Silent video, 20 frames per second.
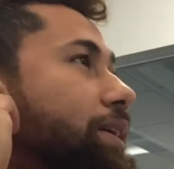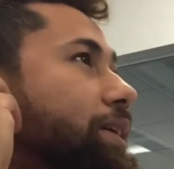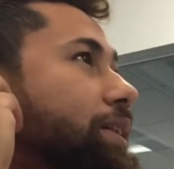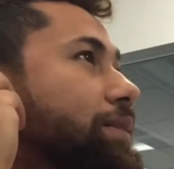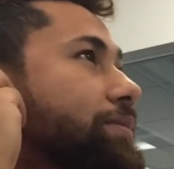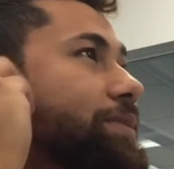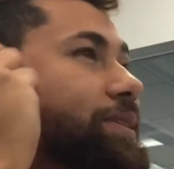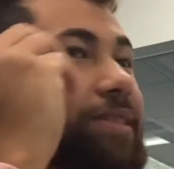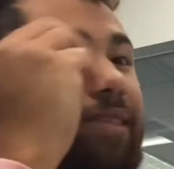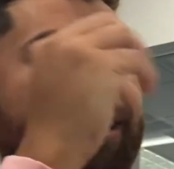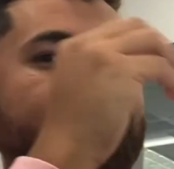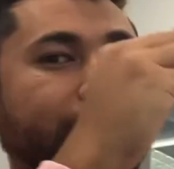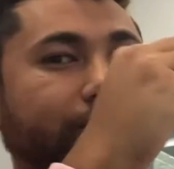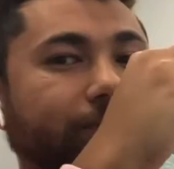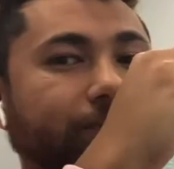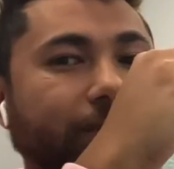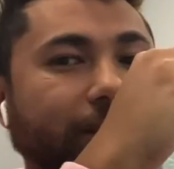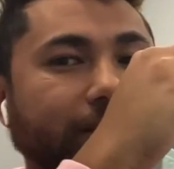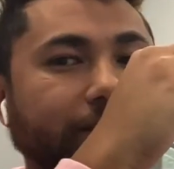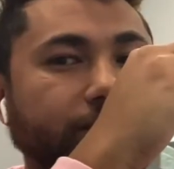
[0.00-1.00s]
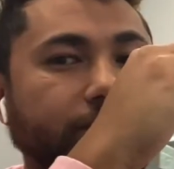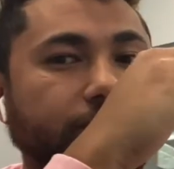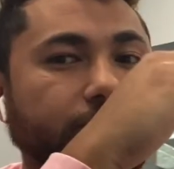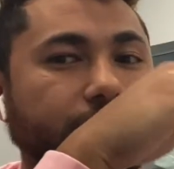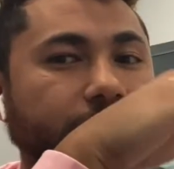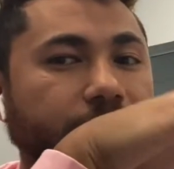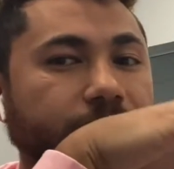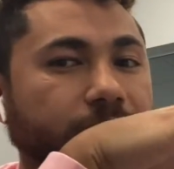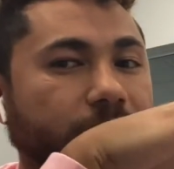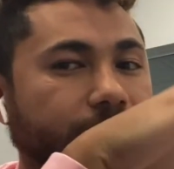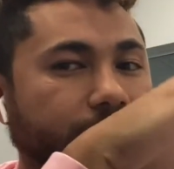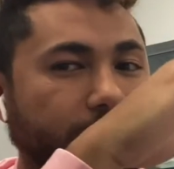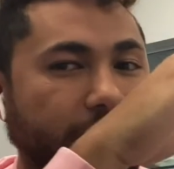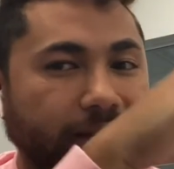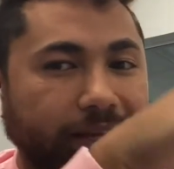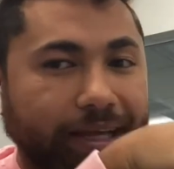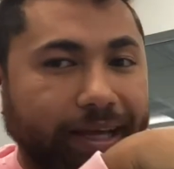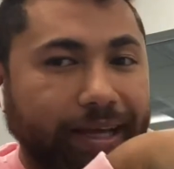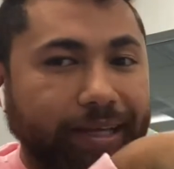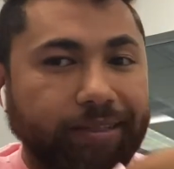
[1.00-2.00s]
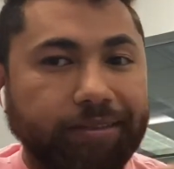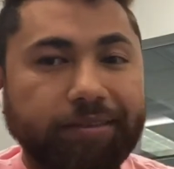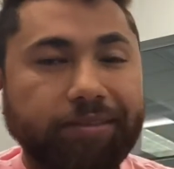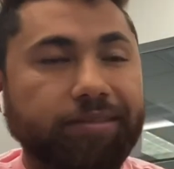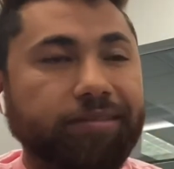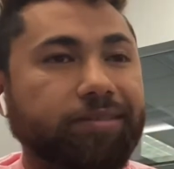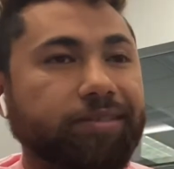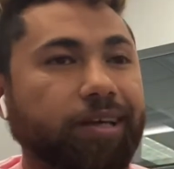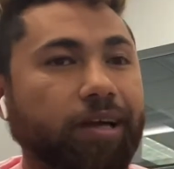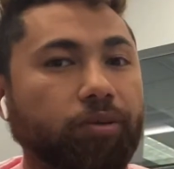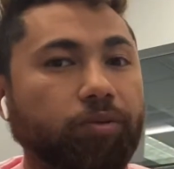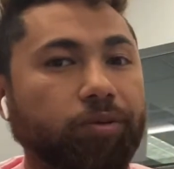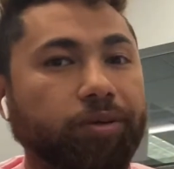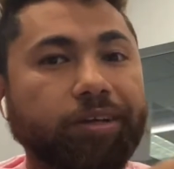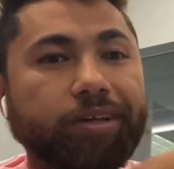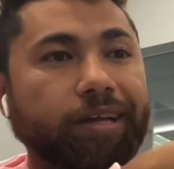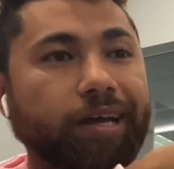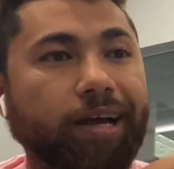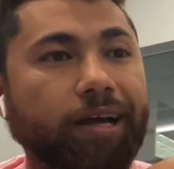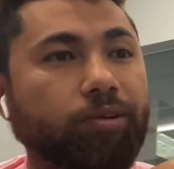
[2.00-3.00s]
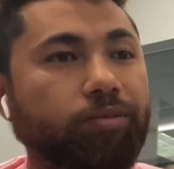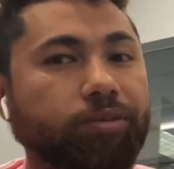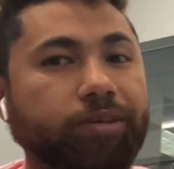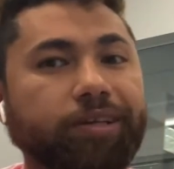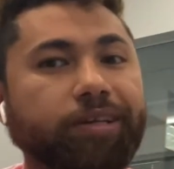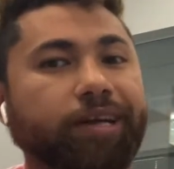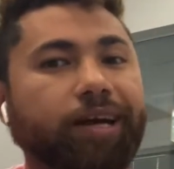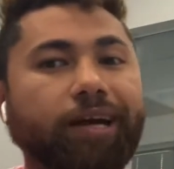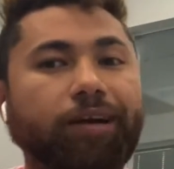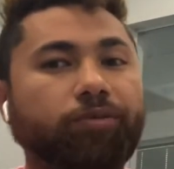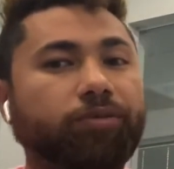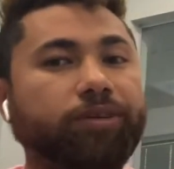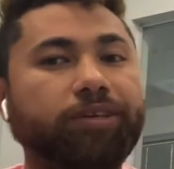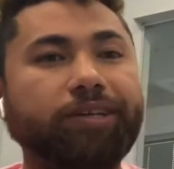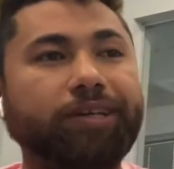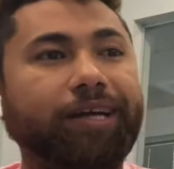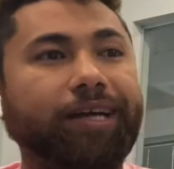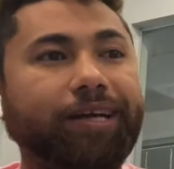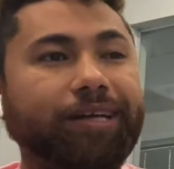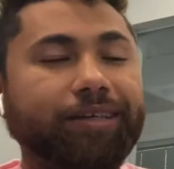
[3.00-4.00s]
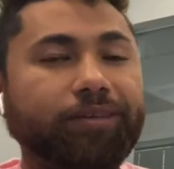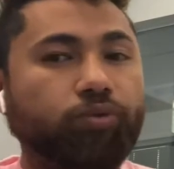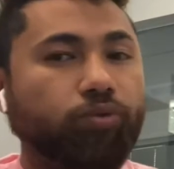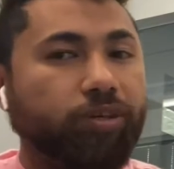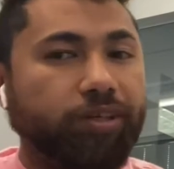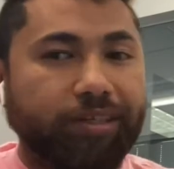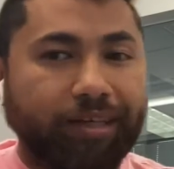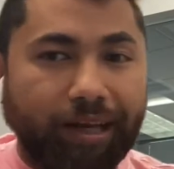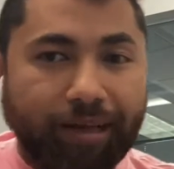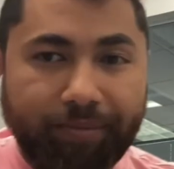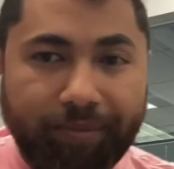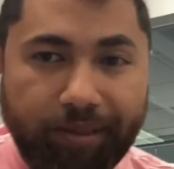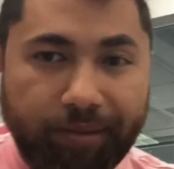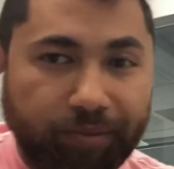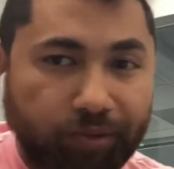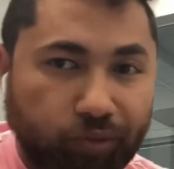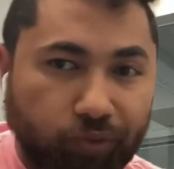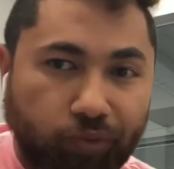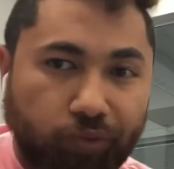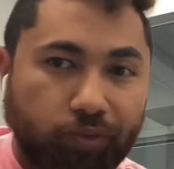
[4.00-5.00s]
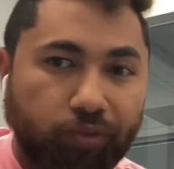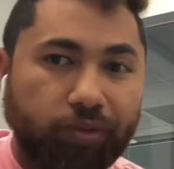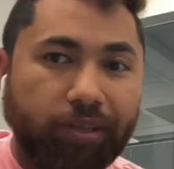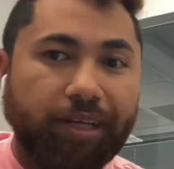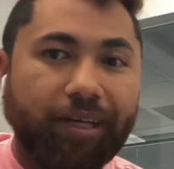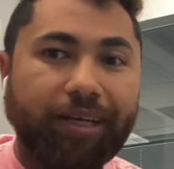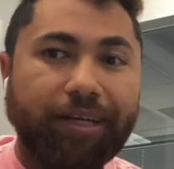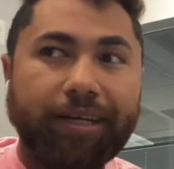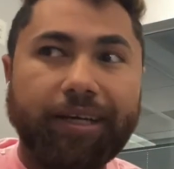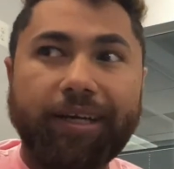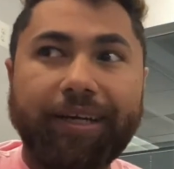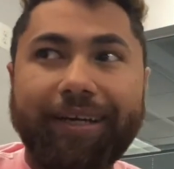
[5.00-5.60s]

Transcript: لمثلا بلاش مايل خرتيسي او غيرها او غيرها او غيرها كل الكلام اللي بتقوله ده